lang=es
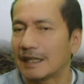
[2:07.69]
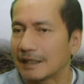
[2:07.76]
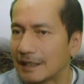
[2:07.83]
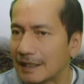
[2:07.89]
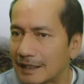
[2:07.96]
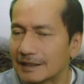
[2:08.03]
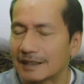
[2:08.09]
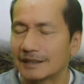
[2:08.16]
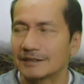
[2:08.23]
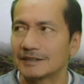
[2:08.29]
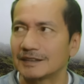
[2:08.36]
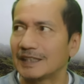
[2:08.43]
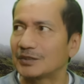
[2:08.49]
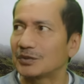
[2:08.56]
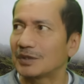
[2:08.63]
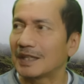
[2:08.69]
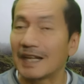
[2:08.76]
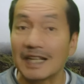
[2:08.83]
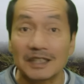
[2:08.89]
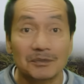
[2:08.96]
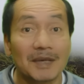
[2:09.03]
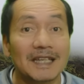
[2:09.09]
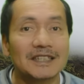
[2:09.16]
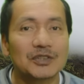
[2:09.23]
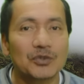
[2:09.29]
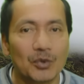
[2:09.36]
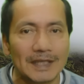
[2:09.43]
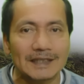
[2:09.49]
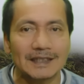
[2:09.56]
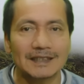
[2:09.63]
llanta es una de las más
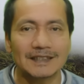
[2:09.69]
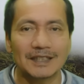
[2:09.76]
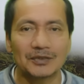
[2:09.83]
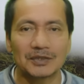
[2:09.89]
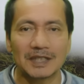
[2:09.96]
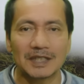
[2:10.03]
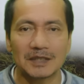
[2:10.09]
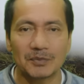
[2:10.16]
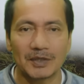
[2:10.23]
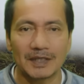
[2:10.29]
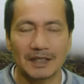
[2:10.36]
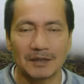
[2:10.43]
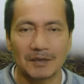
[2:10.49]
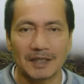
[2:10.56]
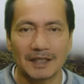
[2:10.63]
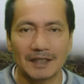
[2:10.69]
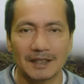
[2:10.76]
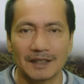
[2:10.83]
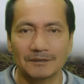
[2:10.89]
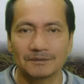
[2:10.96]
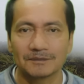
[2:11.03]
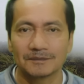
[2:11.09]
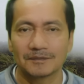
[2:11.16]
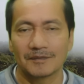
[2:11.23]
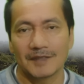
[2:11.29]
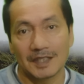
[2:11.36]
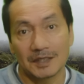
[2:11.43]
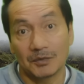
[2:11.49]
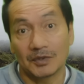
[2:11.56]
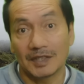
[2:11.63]
gruesas que ustedes puedan imaginar.
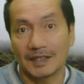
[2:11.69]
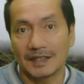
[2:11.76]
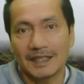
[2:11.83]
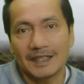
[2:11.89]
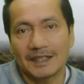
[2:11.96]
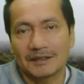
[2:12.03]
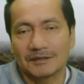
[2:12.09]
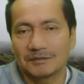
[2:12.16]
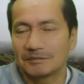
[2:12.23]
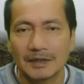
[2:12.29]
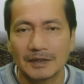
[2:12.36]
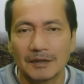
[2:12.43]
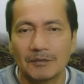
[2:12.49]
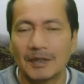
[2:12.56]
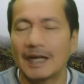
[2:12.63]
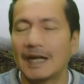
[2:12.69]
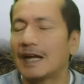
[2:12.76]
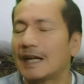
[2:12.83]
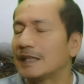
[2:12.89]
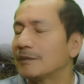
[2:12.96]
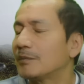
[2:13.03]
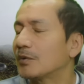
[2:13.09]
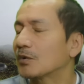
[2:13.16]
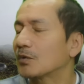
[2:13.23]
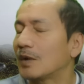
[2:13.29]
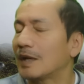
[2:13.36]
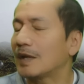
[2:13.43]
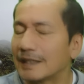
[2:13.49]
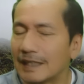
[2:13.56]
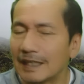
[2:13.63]
Es montañera, va a ir por
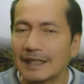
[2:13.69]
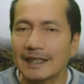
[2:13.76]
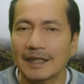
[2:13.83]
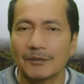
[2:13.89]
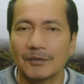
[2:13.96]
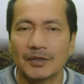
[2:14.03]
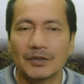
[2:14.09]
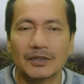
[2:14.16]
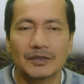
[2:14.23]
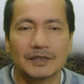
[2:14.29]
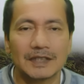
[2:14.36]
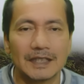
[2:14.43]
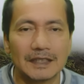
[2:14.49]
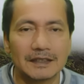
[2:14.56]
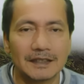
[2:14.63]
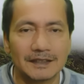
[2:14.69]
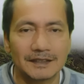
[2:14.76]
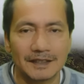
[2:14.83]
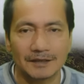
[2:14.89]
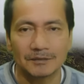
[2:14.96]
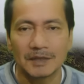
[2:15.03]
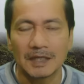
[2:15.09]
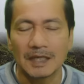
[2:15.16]
cualquier camino que ustedes deseen.